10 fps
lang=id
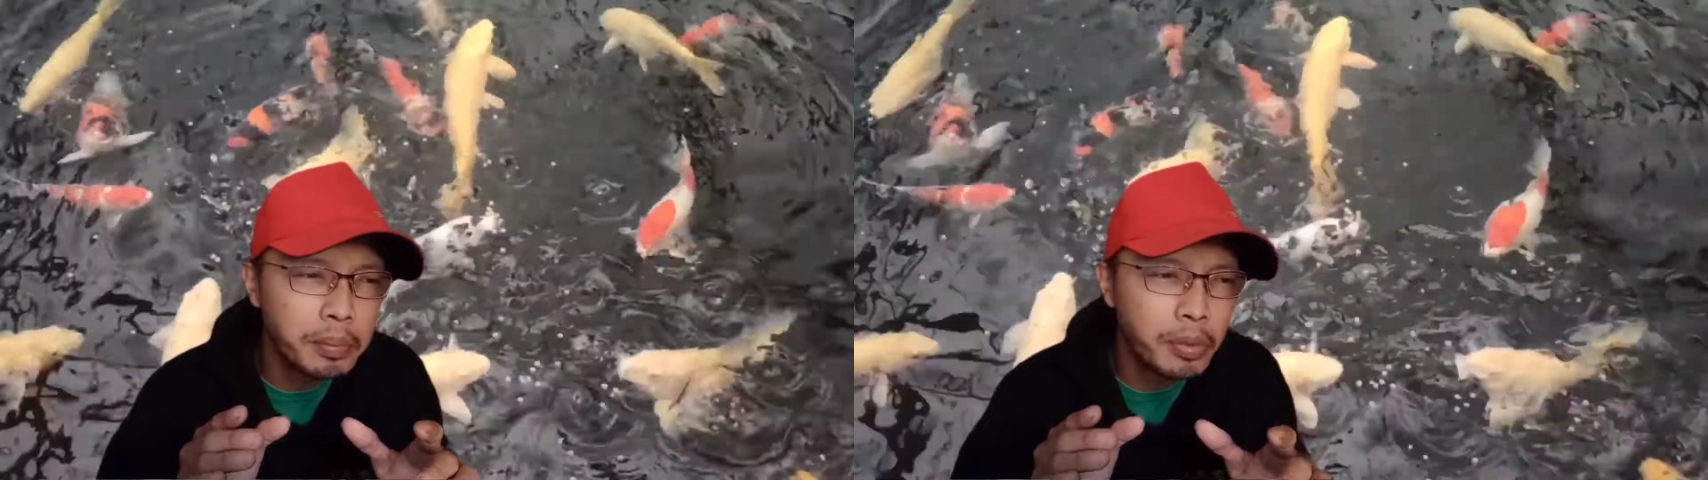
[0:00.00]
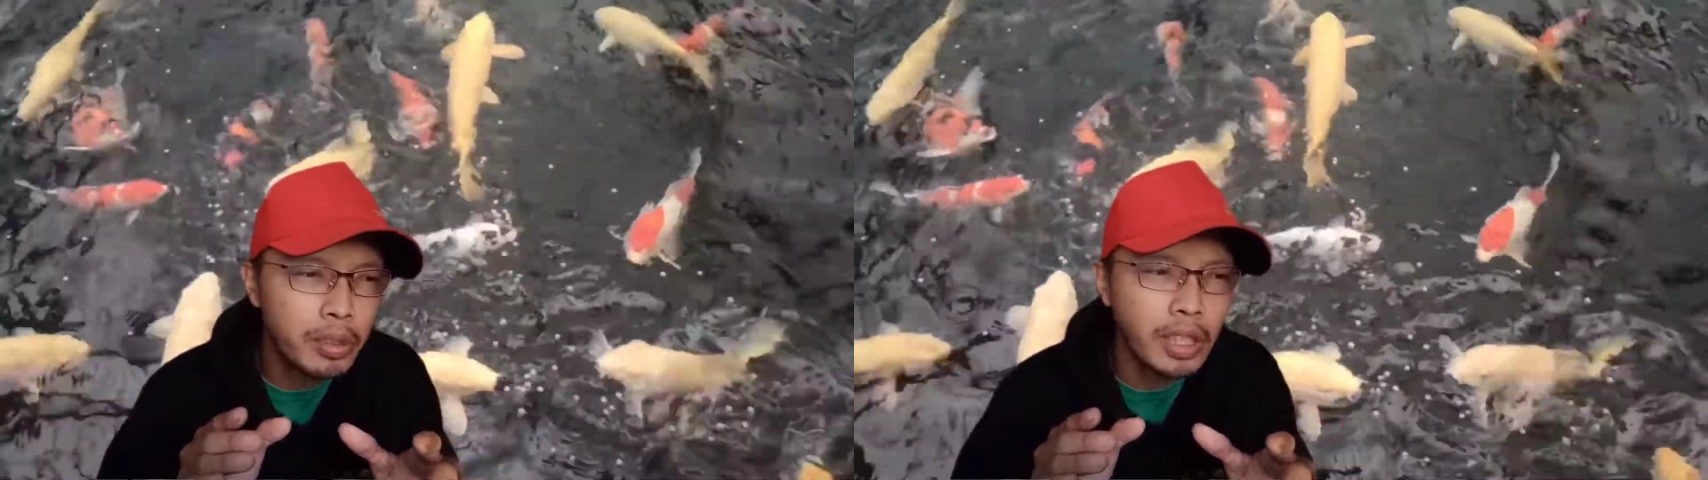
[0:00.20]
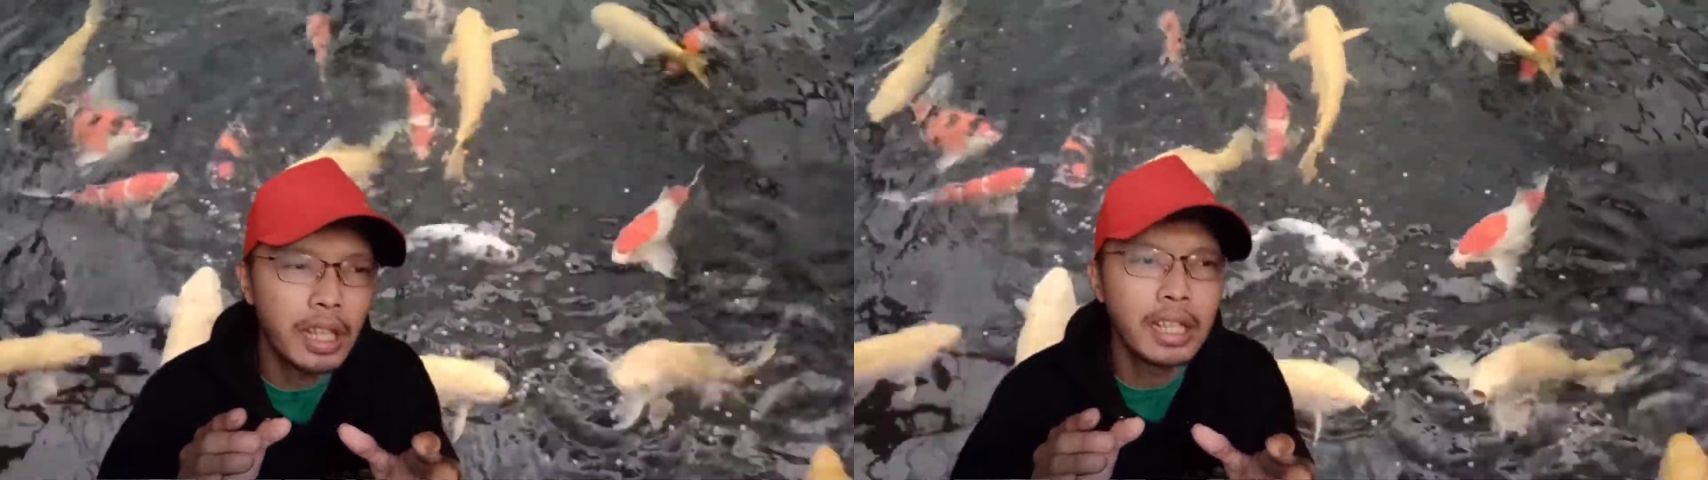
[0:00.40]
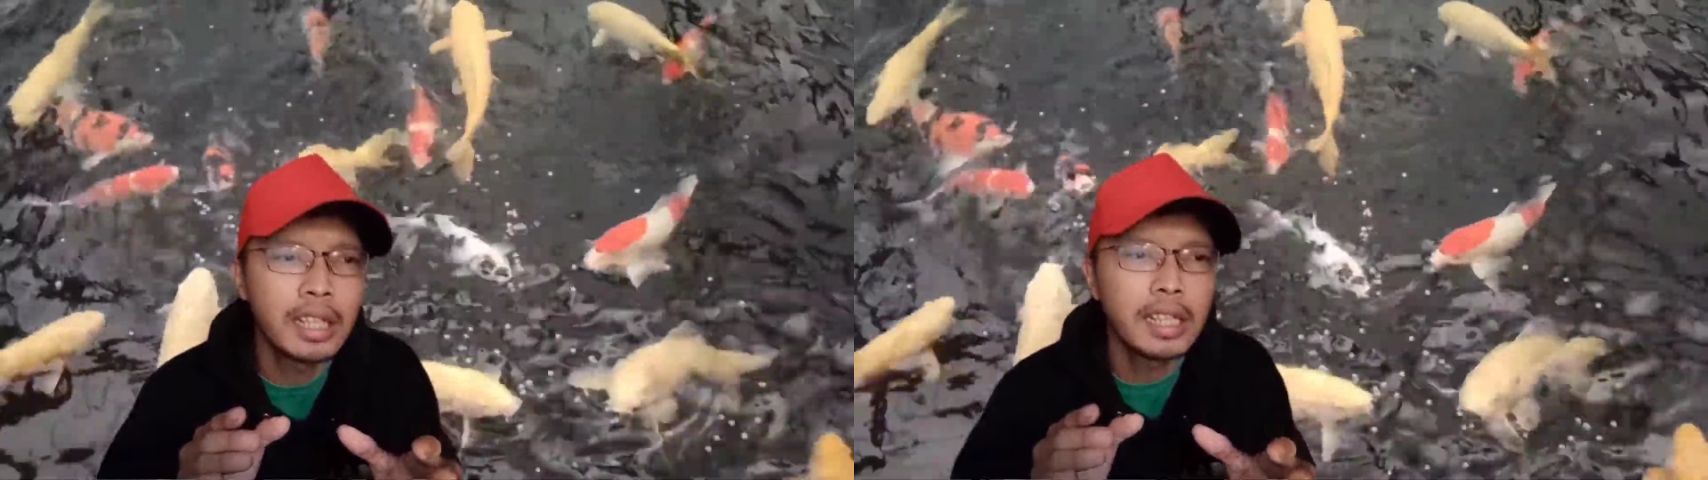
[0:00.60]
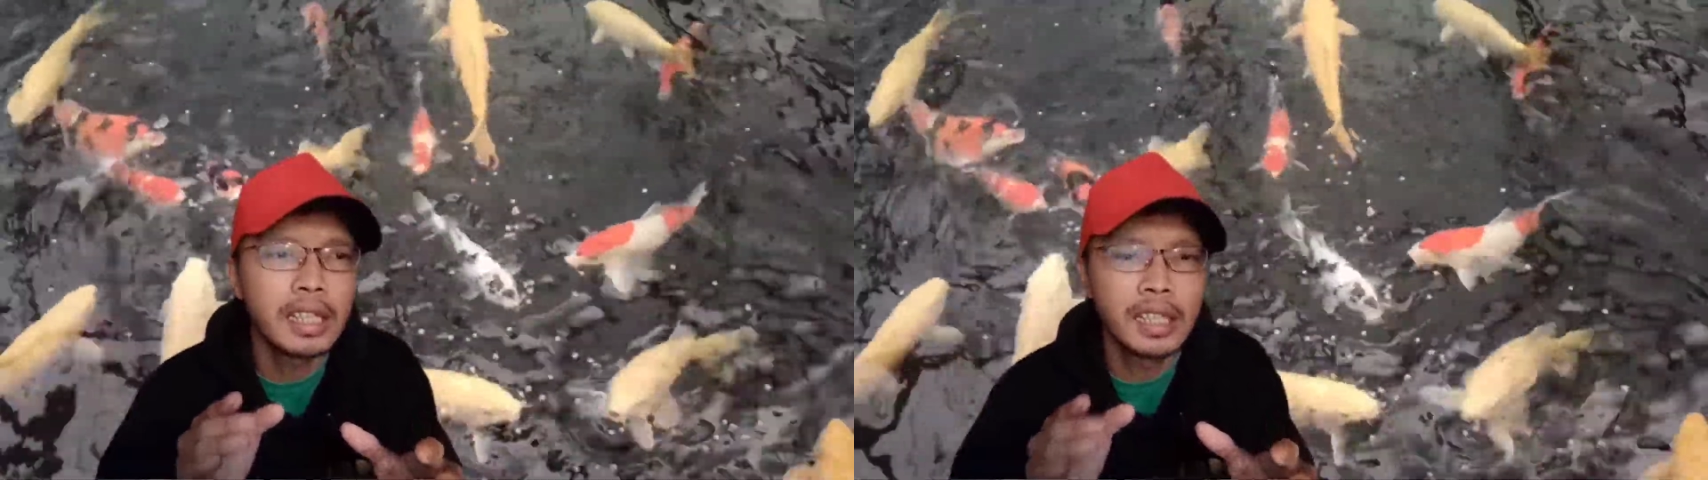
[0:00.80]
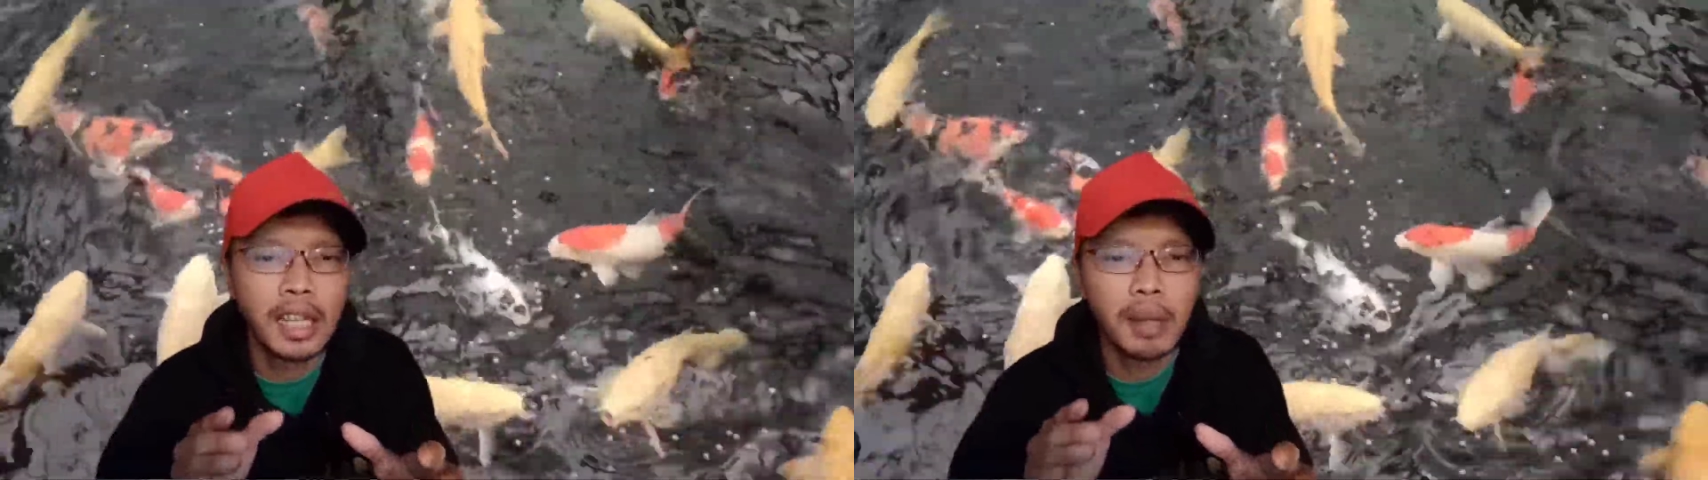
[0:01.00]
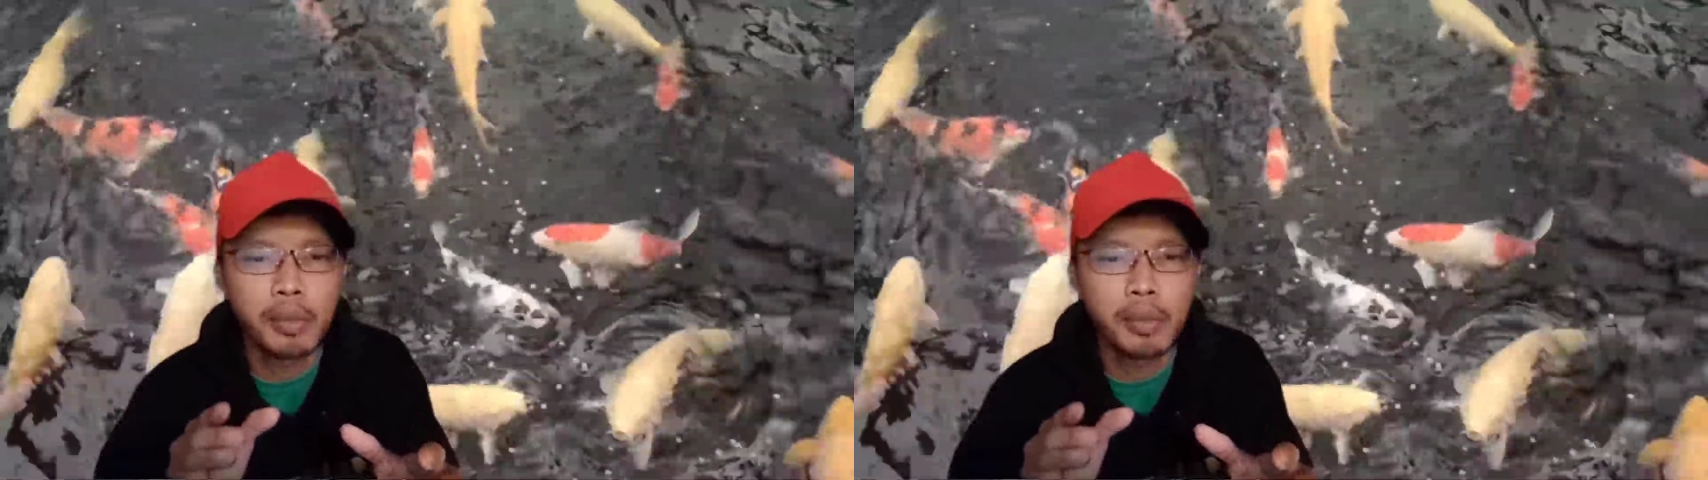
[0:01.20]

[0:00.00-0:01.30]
proteinnya rendah